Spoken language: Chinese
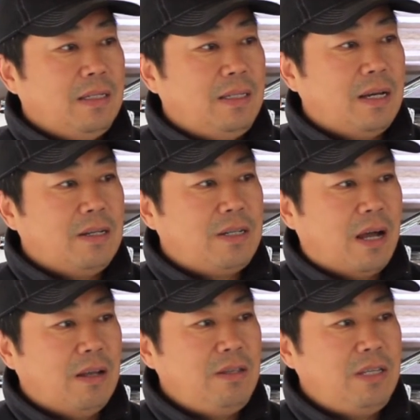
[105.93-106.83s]
将
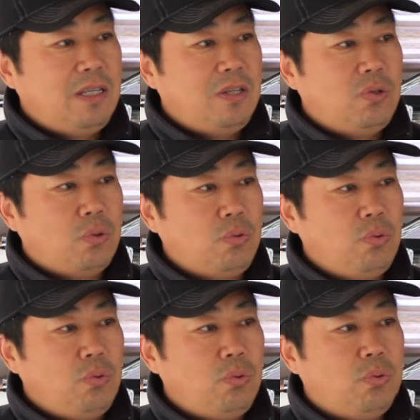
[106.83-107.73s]
长期雄
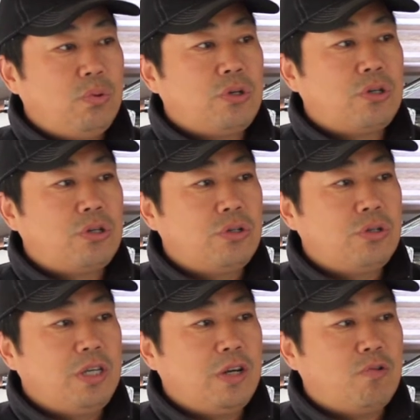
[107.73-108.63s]
居于
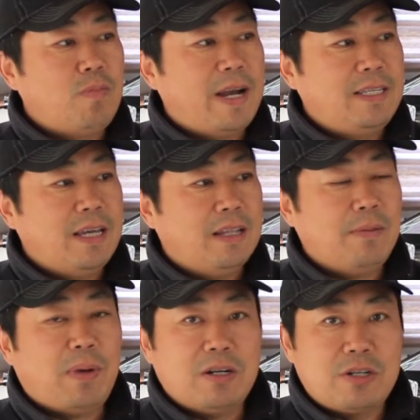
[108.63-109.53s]
世界五百强
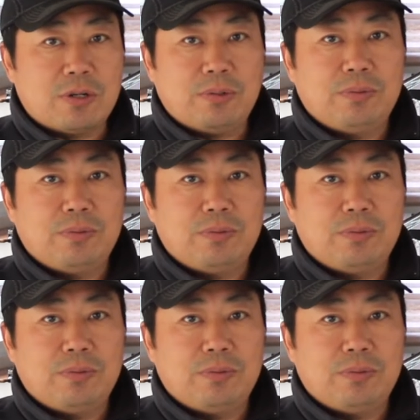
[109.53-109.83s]
的榜首。